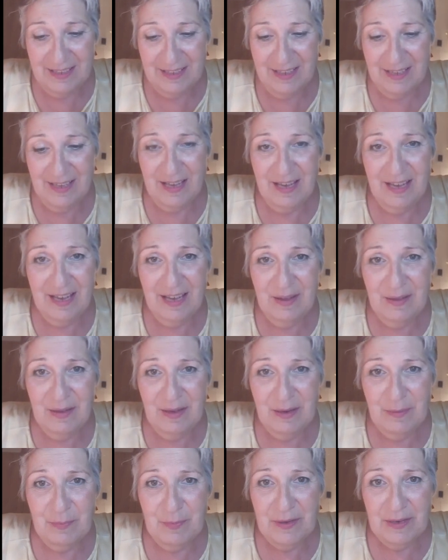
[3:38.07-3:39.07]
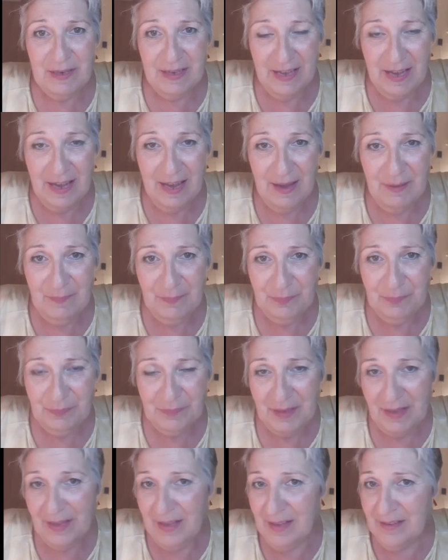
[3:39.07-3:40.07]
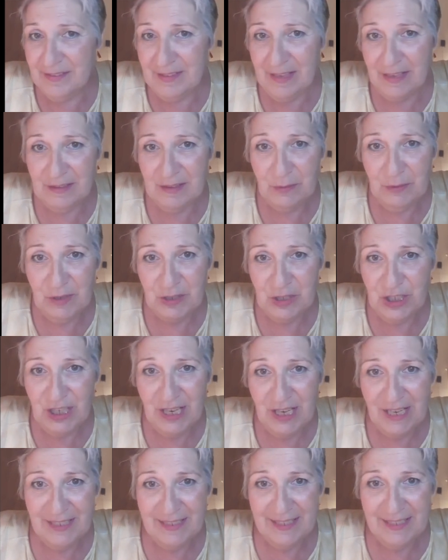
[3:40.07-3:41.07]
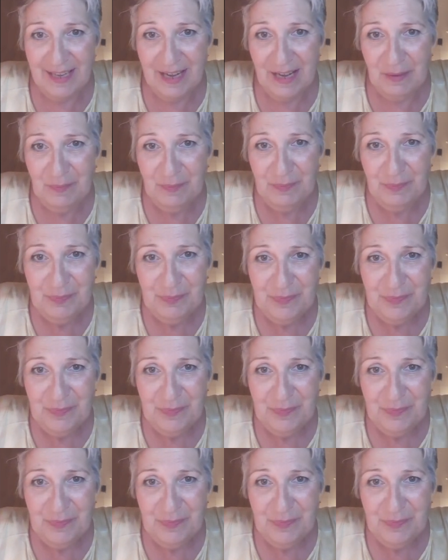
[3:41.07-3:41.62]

che perché è stata una scelta